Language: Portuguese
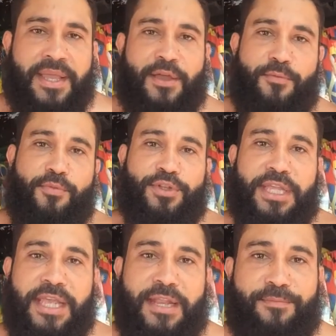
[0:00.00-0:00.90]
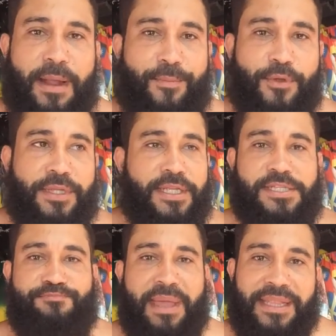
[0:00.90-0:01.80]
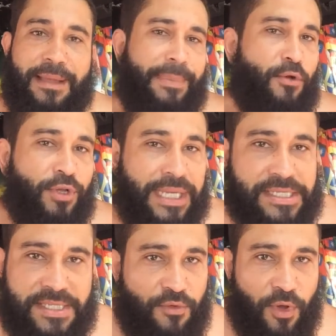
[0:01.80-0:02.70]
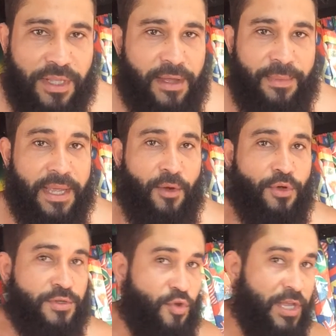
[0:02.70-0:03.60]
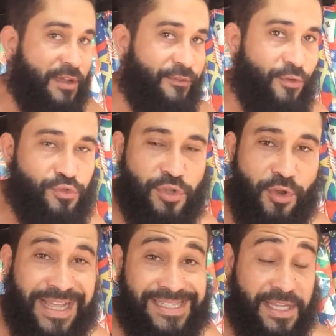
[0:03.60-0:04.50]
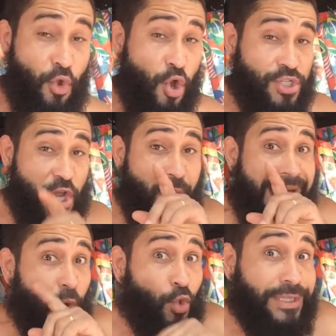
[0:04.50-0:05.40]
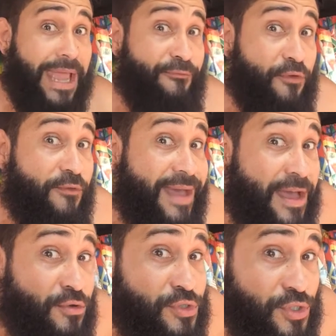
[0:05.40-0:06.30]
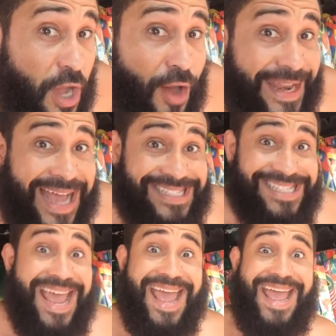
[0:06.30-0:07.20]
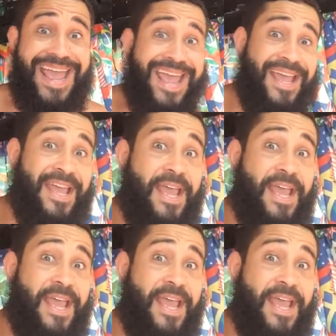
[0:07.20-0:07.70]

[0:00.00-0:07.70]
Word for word: Eu botei ele para poder despertar, para acordar às 5 horas da manhã hoje, que eu queria ver o sol nascer. Hoje eu acordei para ver o sol nascer.